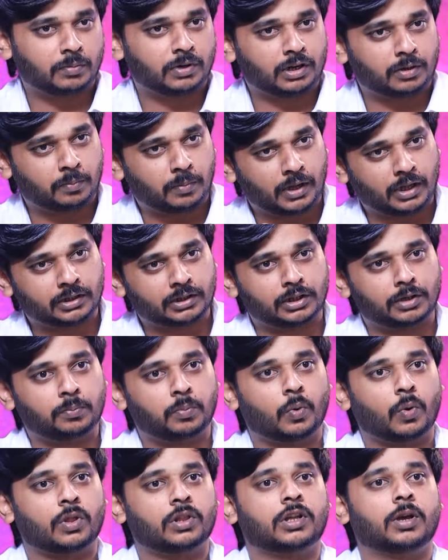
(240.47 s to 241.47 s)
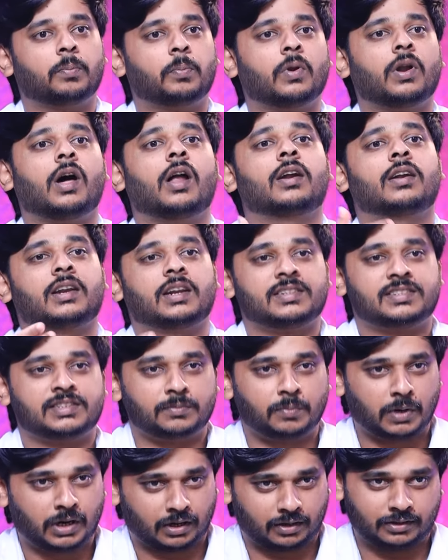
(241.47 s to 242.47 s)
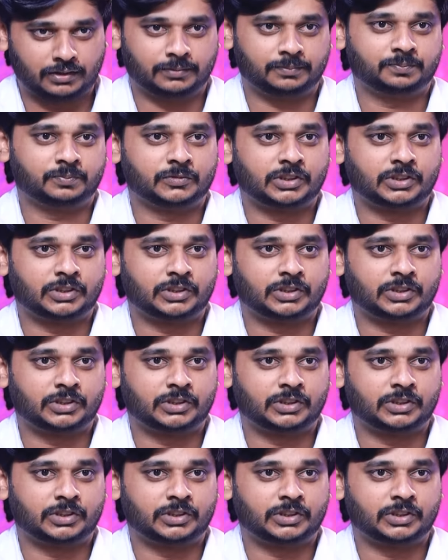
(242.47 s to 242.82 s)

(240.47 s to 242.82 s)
நிபுணர் பார்த்துட்டு போனதுக்கப்புறம் ஆல்ட்ரேஷன் பண்ணுறது